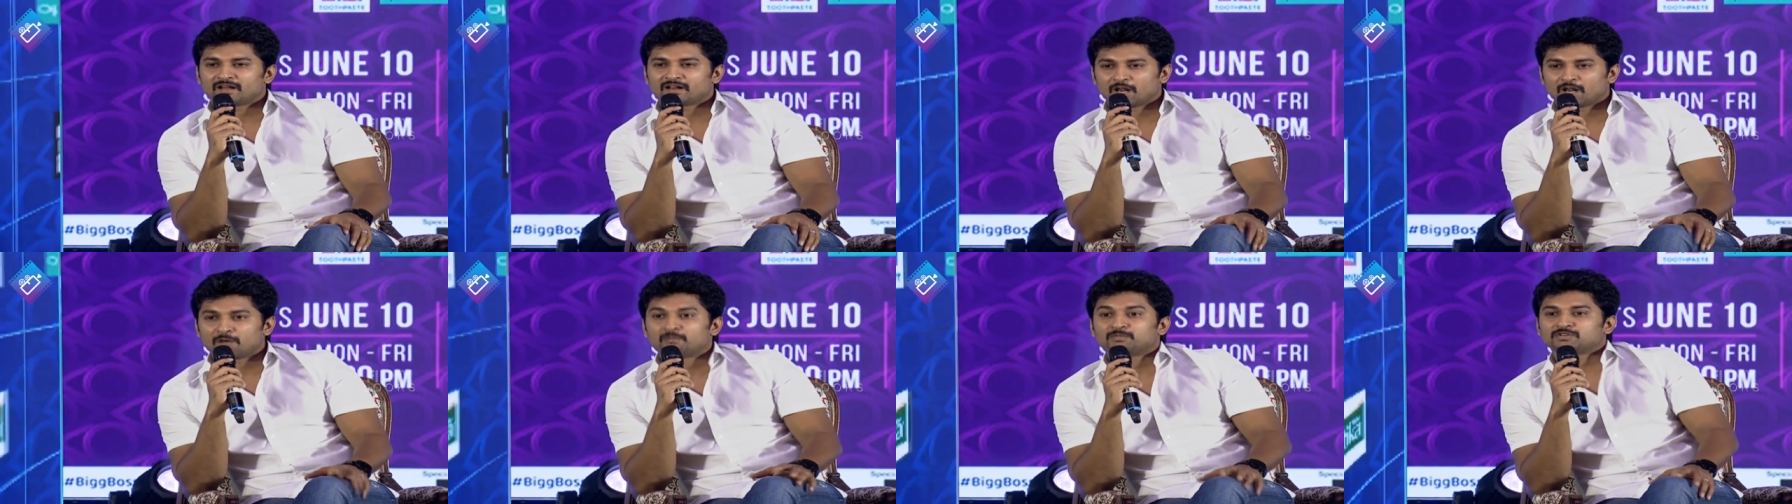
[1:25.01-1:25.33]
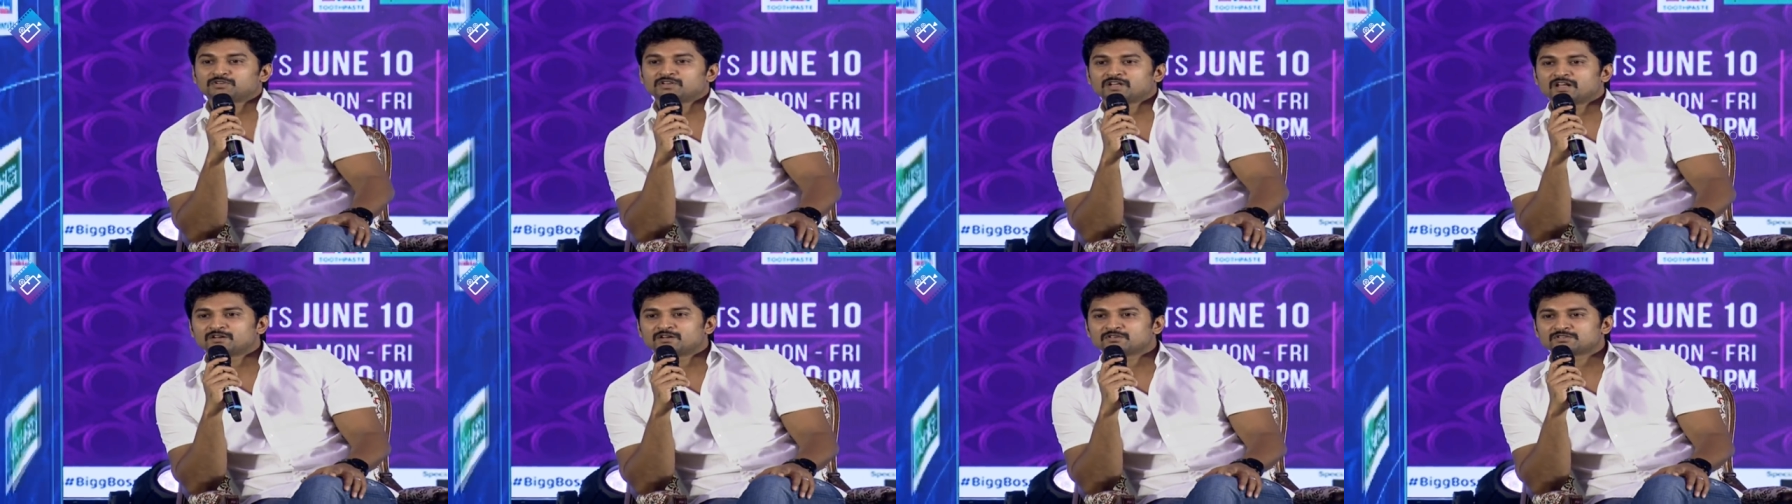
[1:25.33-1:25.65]

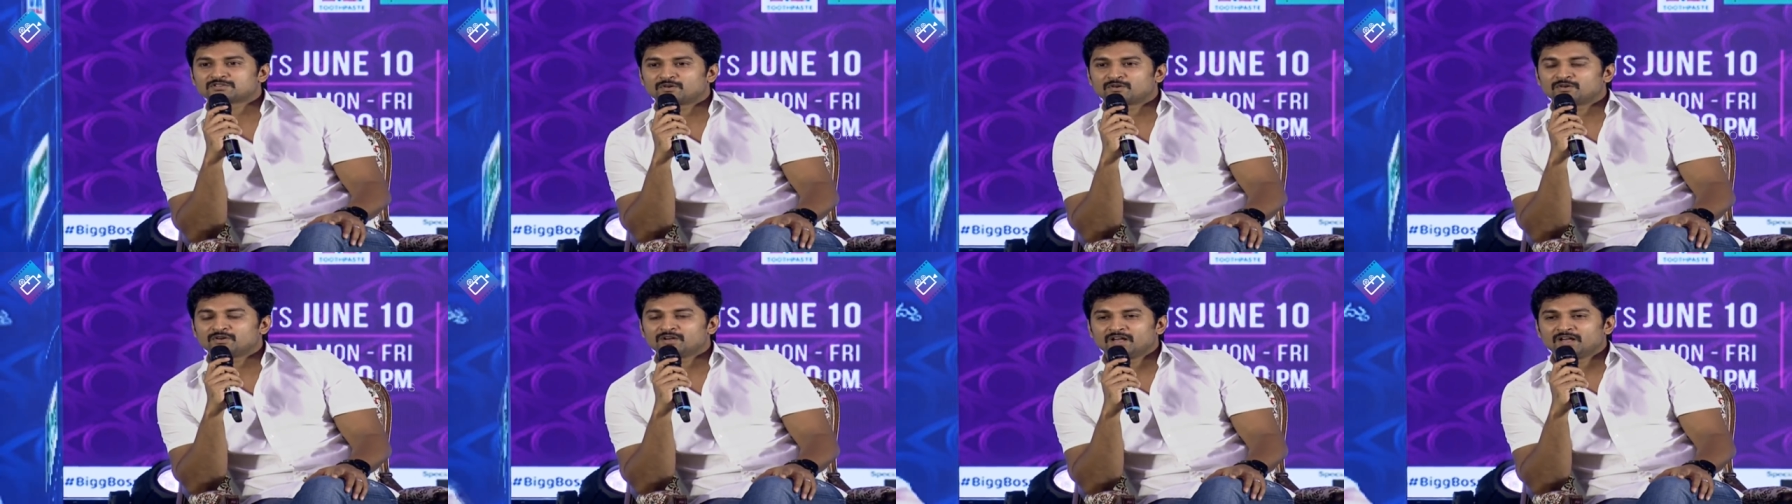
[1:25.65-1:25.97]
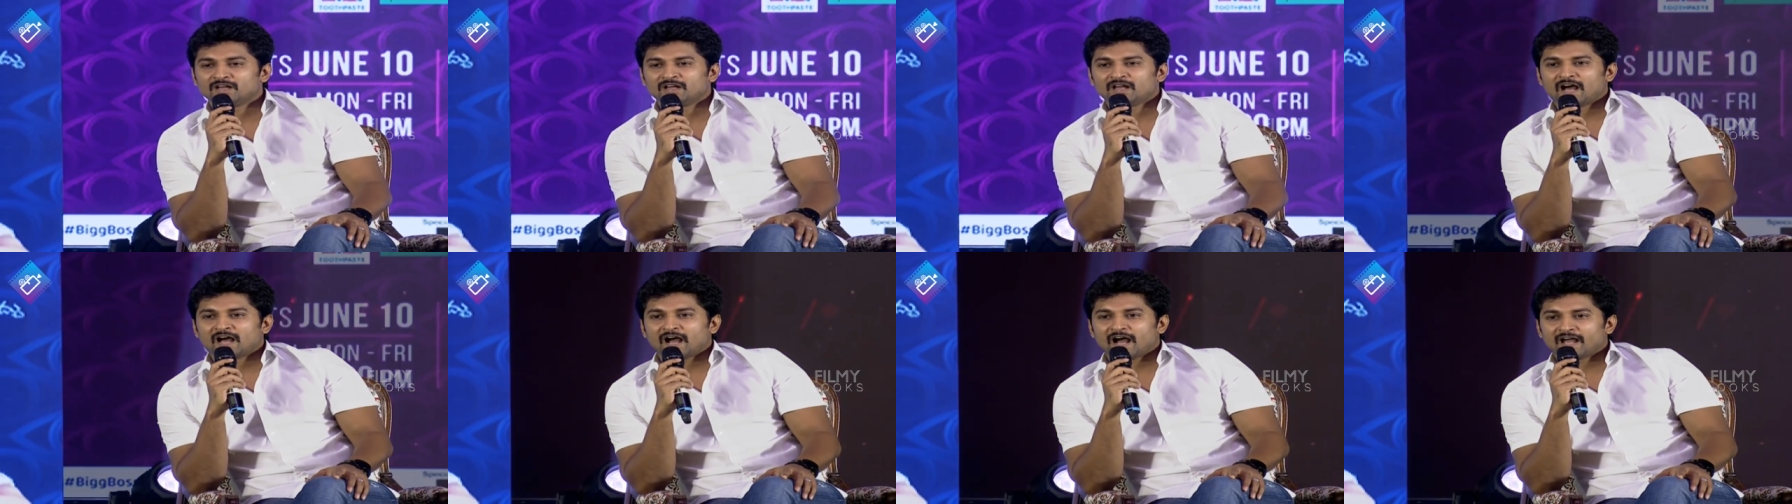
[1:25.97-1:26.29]
నమ్ముతున్నాను సో
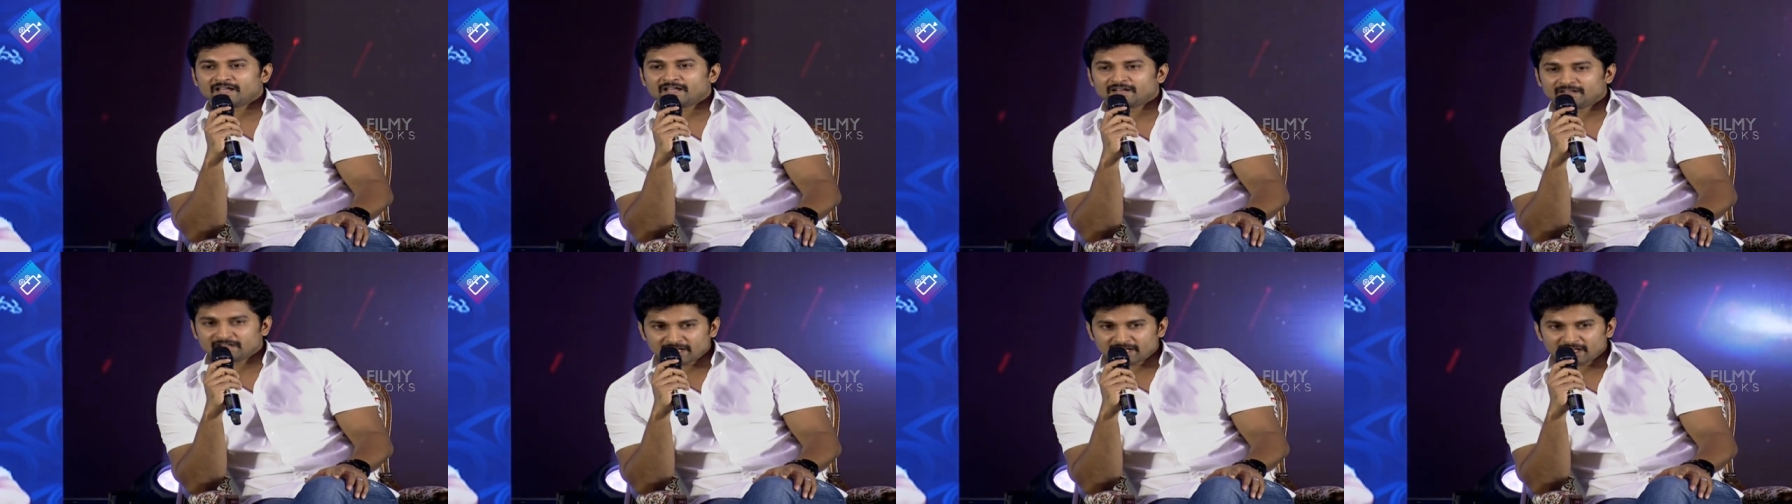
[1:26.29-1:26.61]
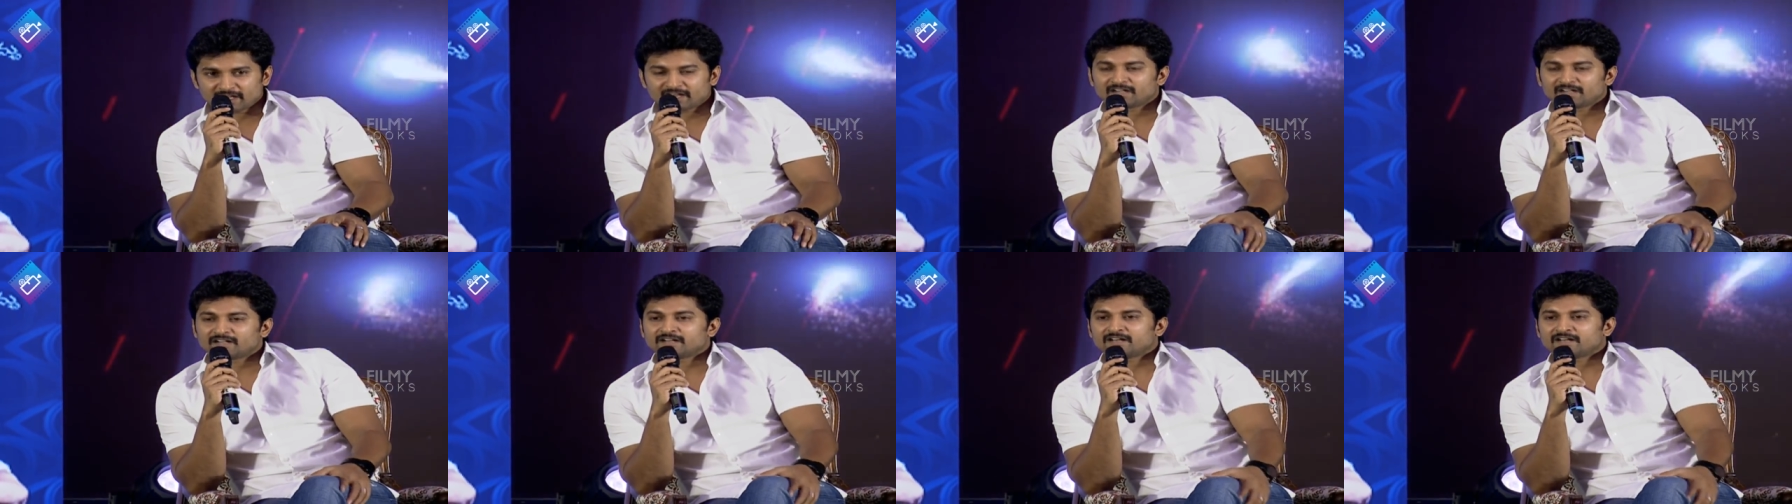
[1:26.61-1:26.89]
ఐ టేక్